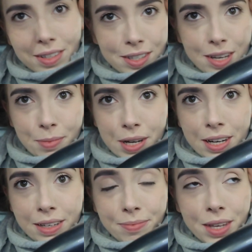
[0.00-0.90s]

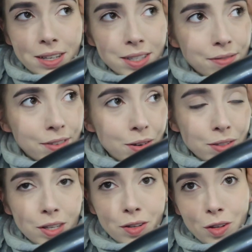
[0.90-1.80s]
Siemka, ja jestem w
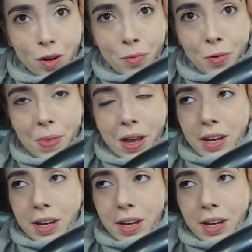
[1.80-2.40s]
drodze do domu.